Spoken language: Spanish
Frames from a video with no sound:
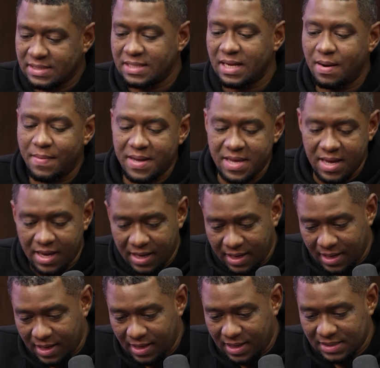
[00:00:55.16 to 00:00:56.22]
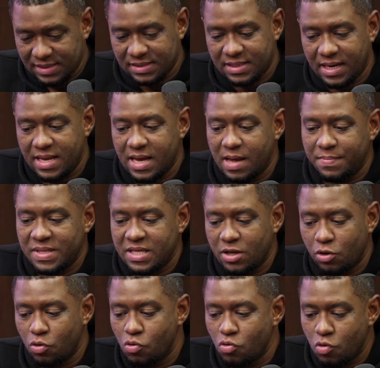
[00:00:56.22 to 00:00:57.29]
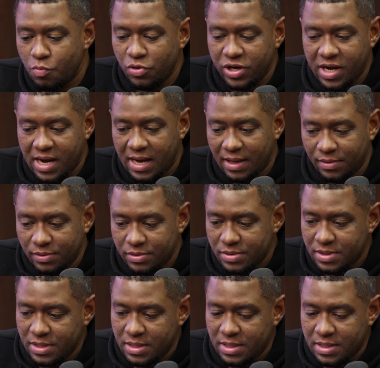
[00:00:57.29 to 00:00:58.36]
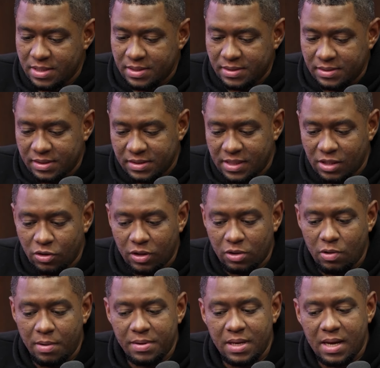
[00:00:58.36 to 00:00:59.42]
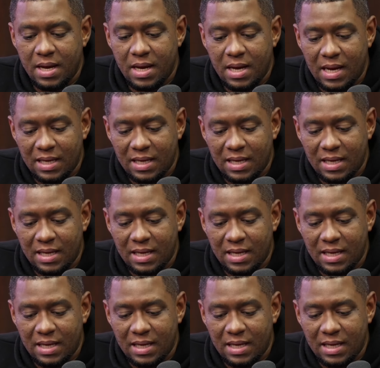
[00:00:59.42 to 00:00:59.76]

de la mañana, las estrellas emitieron un comunicado diciendo que no había